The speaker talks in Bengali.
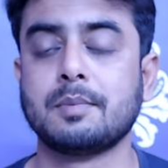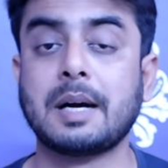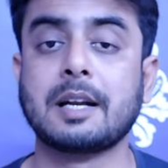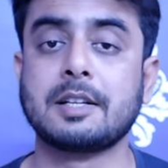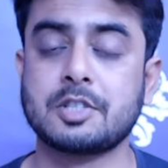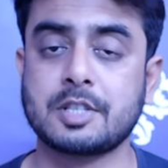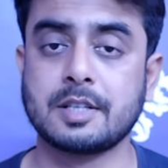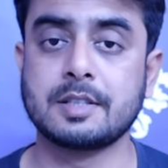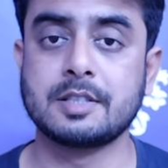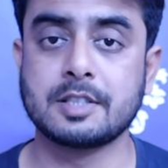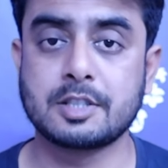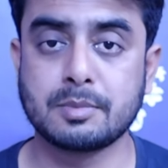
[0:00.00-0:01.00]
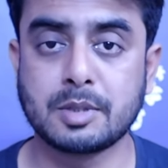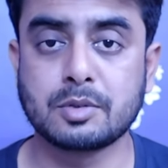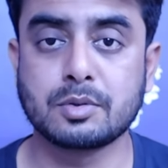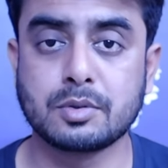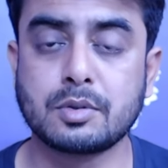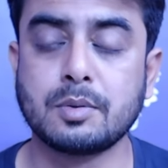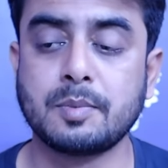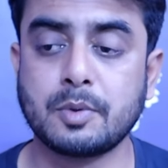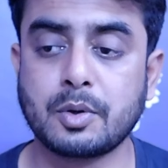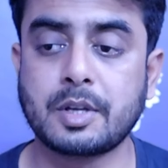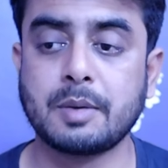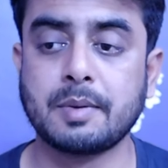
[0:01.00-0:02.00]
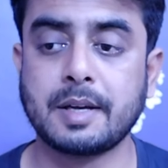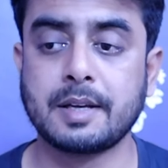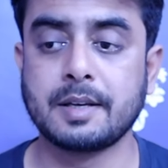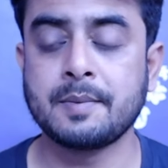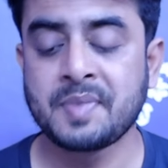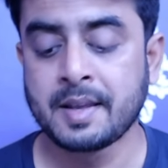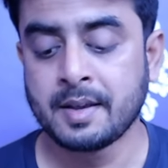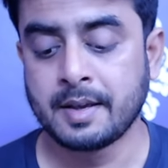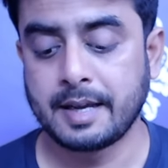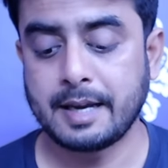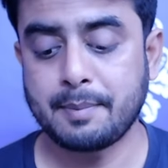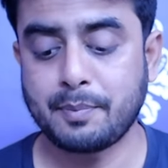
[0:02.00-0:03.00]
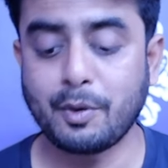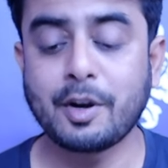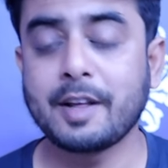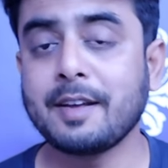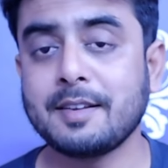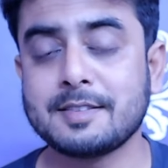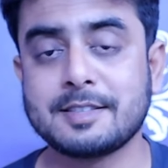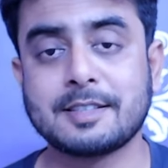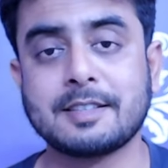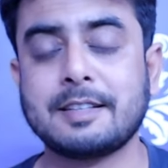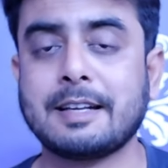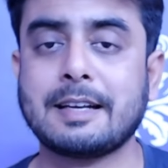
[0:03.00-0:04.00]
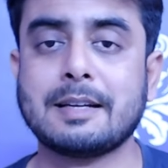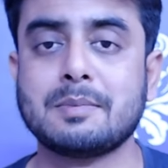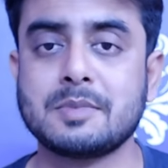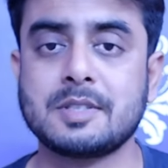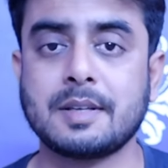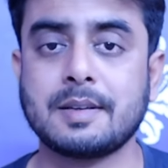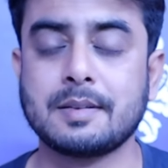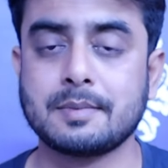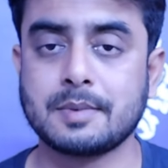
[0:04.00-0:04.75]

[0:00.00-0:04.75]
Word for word: বাংলাদেশের যে সীমান্ত রক্ষী বাহিনী এরপরে যেটা দেখলাম যে